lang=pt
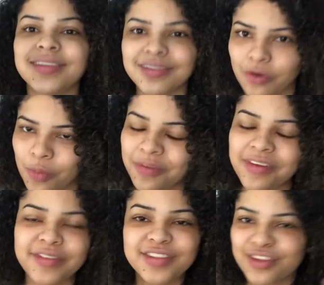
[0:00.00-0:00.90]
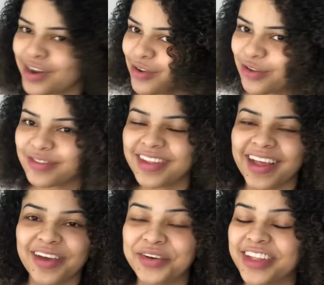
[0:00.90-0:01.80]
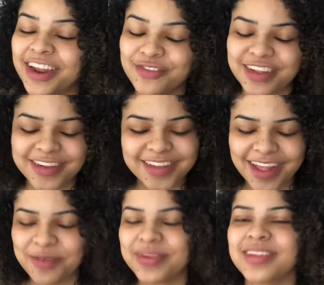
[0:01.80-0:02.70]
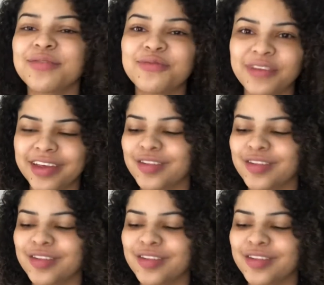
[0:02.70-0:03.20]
Como vai funcionar, eu não sei, eu ainda não testei, mas enfim,